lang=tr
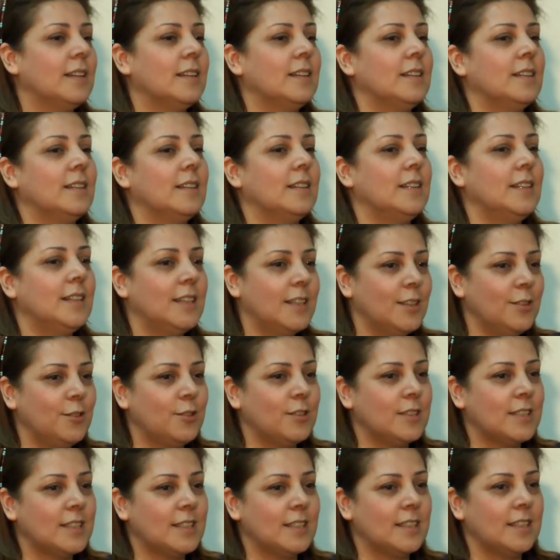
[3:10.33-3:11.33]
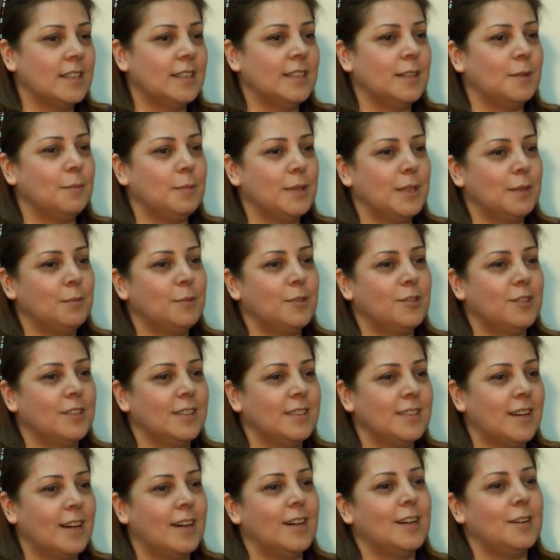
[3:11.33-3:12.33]
E, ikincisi ki benim
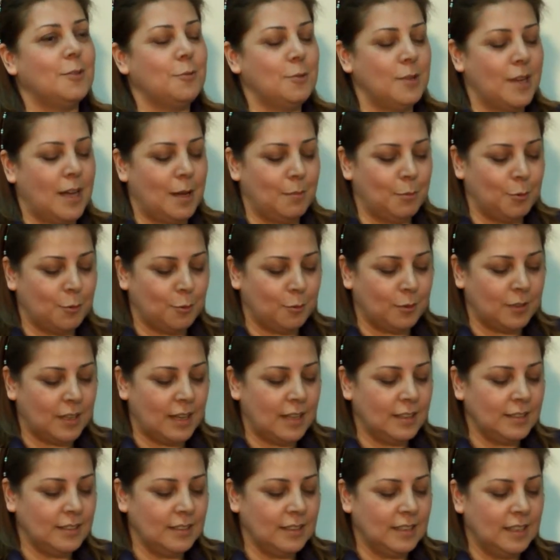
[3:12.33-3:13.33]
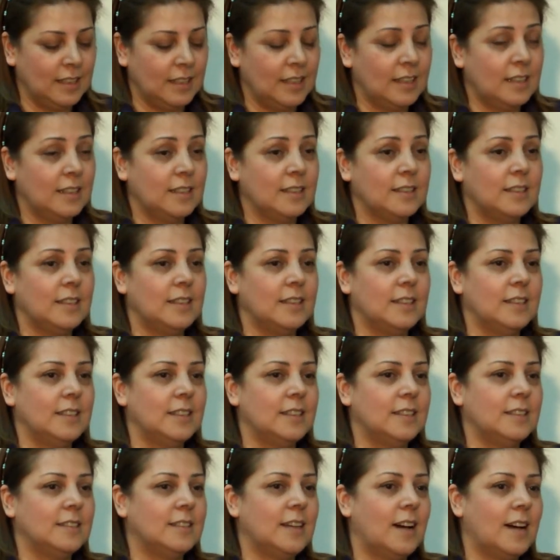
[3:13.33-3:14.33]
için daha önemli olan
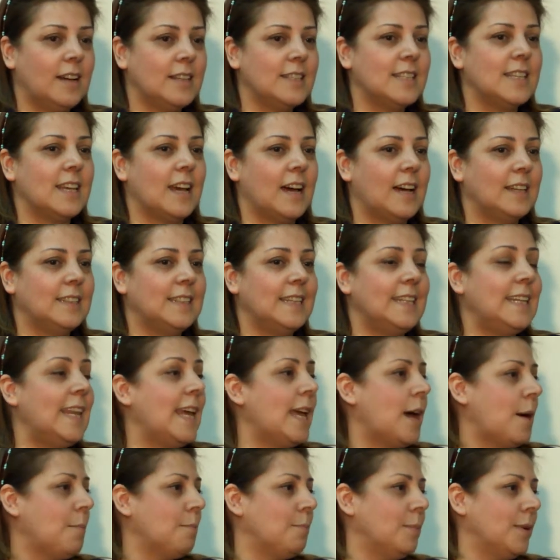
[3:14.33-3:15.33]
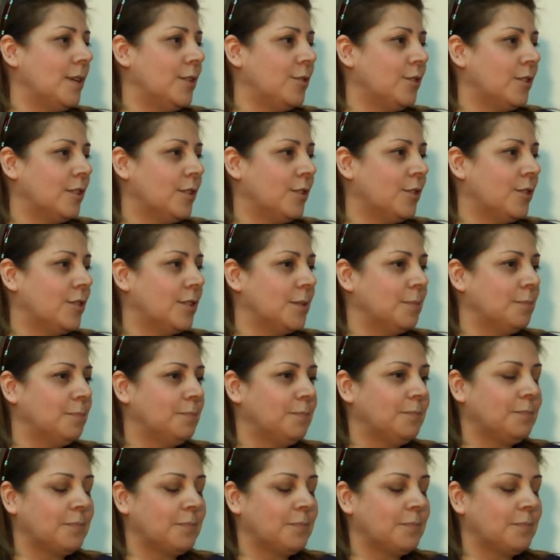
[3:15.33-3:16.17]
e, daha ziyade ne yapmaya çalıştım?